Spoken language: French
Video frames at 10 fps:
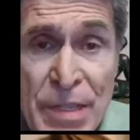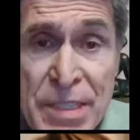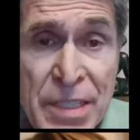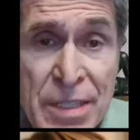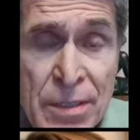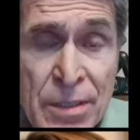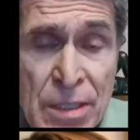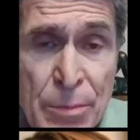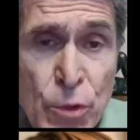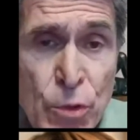matinée
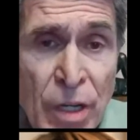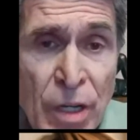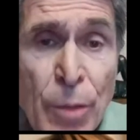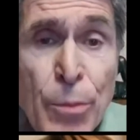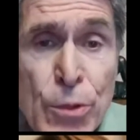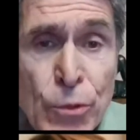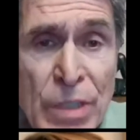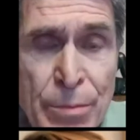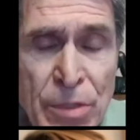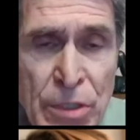sans absolument avoir
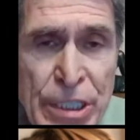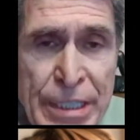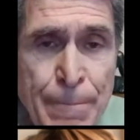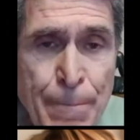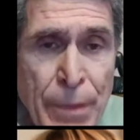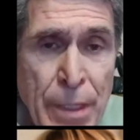besoin de manger.